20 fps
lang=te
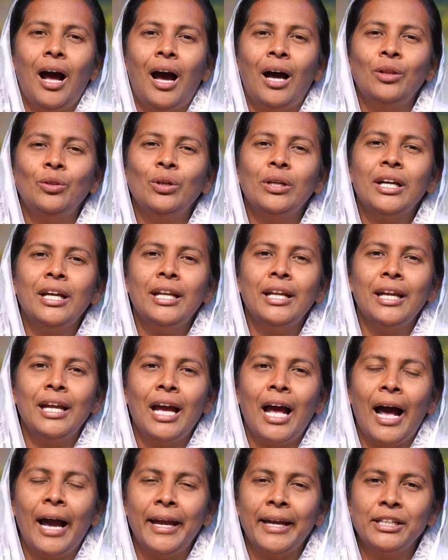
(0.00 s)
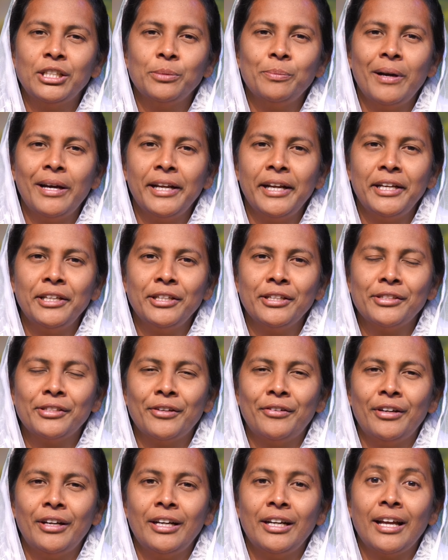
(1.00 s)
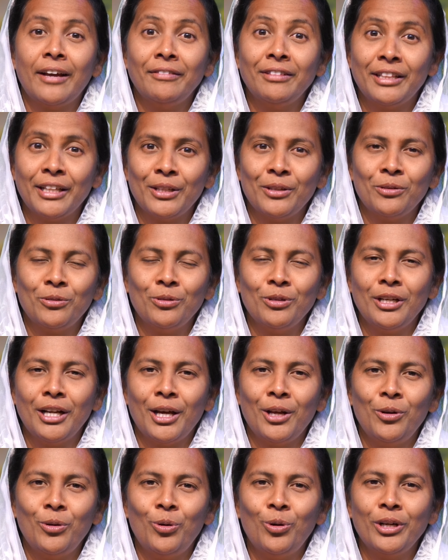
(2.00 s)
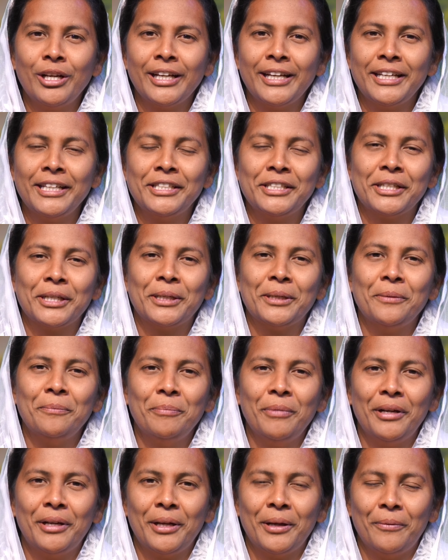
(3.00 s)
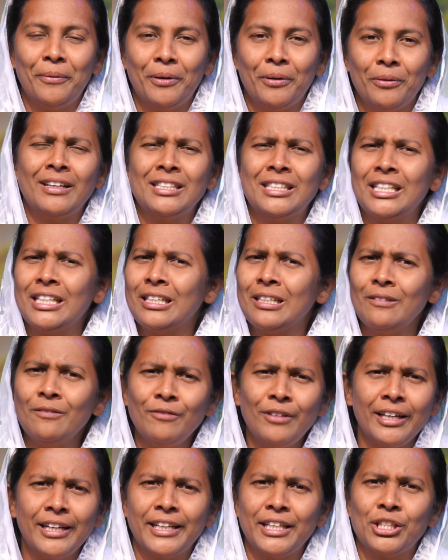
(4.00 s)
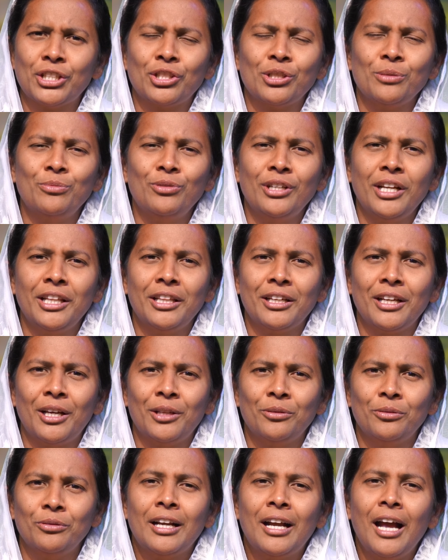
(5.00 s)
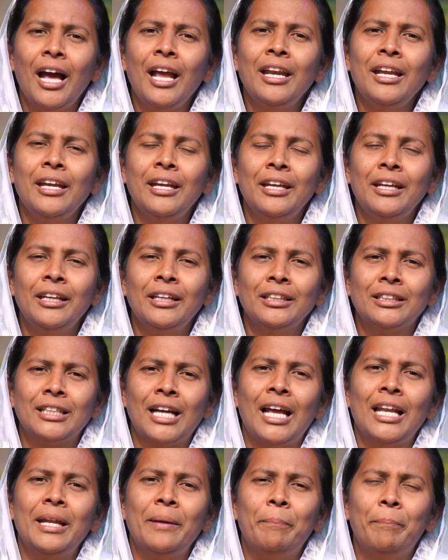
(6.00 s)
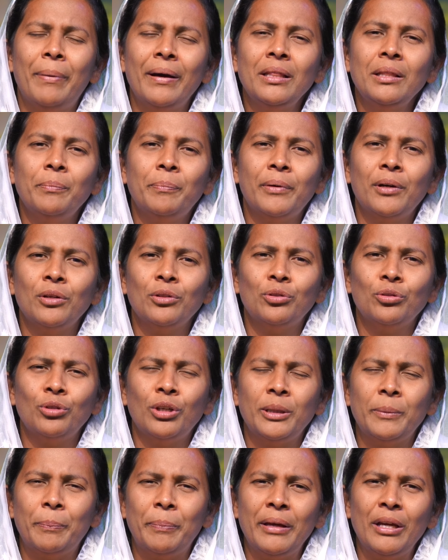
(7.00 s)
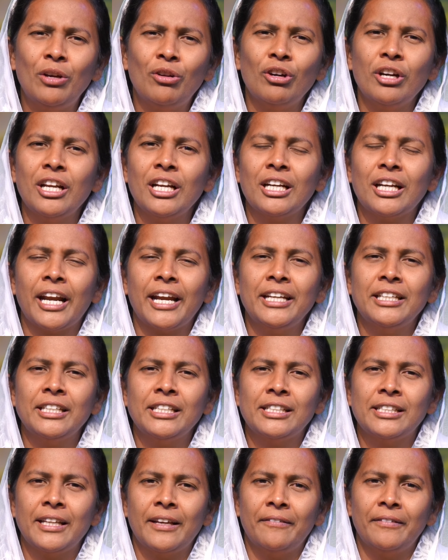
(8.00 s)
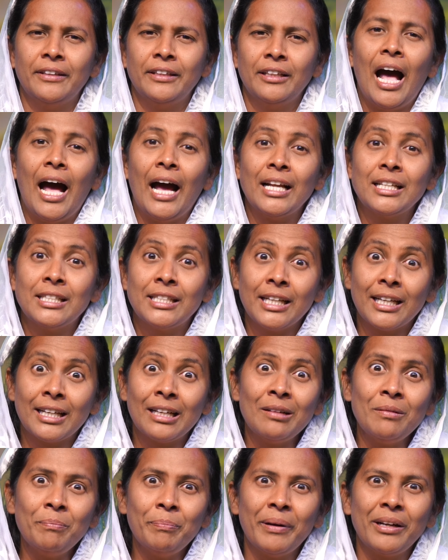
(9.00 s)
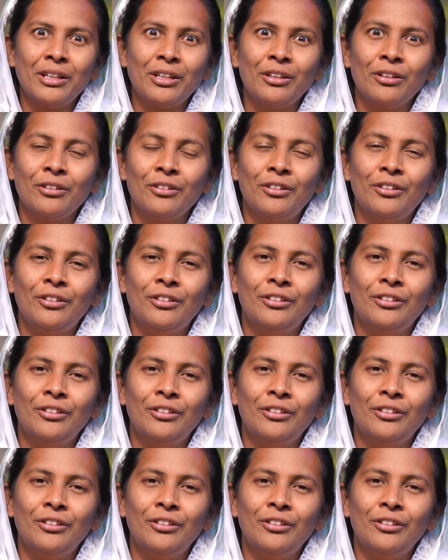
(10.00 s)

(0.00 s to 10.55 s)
అందుకని ఆ యజమాని ఏం చేసేవాడంటే అవి తినకుండా నోటికి చిక్కం పెట్టేవారు ఆ చిక్కం వాటికి ఇష్టం ఉండేది కాదు కానీ చాలా ఇబ్బంది పడుతూ అది పీక్కోడానికి ట్రై చేసేవి ఆ చిక్కం పెట్టడం